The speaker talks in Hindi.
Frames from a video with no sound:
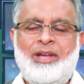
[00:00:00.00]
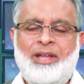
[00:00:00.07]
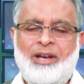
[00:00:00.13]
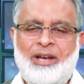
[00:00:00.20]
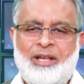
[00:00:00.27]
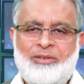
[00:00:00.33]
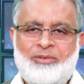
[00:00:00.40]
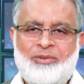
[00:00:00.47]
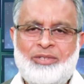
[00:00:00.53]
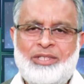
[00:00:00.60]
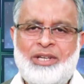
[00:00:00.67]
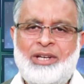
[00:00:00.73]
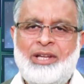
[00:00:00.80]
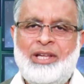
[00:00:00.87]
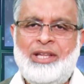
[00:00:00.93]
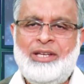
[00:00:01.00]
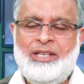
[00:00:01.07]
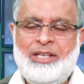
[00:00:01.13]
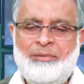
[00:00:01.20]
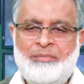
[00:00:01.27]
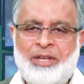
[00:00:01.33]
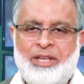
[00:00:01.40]
अल्लाह सजल
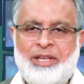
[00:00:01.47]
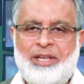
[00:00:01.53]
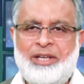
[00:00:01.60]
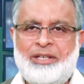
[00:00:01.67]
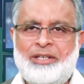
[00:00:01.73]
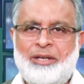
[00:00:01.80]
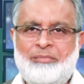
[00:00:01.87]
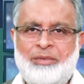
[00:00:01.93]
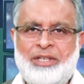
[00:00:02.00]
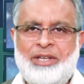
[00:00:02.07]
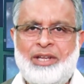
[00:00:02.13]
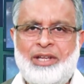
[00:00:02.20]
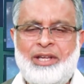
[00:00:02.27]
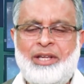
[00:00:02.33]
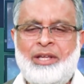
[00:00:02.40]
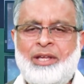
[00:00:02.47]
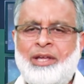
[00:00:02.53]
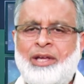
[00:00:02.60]
अलीम है कबीर है